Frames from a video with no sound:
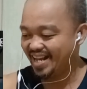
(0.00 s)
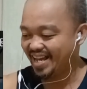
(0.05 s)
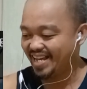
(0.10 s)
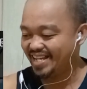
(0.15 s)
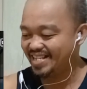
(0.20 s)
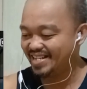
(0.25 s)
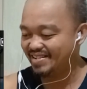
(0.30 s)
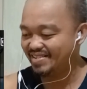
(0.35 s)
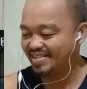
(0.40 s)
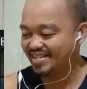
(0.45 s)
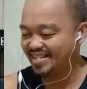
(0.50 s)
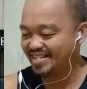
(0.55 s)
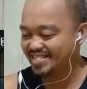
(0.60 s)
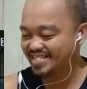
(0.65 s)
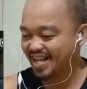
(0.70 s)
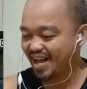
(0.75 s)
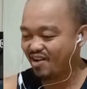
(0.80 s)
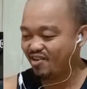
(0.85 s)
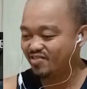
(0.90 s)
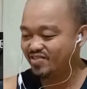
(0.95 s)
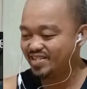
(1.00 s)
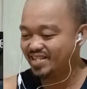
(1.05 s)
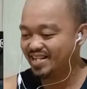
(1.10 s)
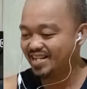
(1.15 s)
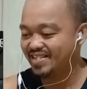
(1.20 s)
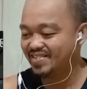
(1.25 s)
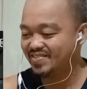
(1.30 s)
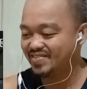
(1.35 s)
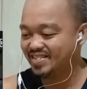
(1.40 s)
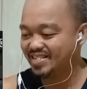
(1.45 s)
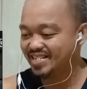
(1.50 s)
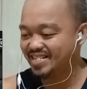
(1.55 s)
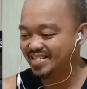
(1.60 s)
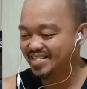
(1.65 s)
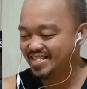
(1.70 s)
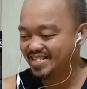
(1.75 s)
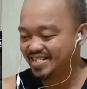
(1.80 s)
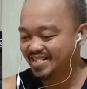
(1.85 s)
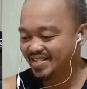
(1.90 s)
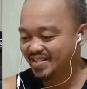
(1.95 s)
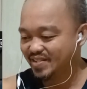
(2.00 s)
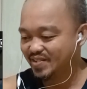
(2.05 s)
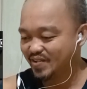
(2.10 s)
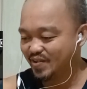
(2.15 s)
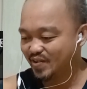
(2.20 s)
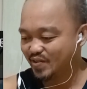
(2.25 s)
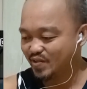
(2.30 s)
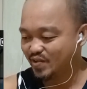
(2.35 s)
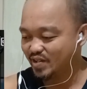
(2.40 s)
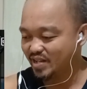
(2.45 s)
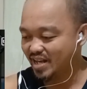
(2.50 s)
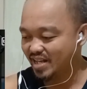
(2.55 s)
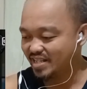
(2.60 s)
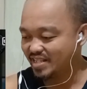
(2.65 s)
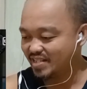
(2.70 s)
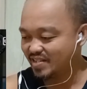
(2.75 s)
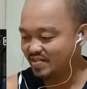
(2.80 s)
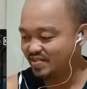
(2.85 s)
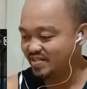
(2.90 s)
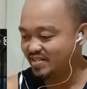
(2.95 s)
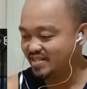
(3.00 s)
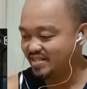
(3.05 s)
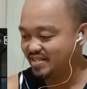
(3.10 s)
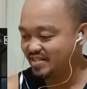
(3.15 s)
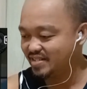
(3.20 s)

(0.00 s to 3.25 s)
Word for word: Ang laki ng sahod nila dun eh. So tuloy natin to.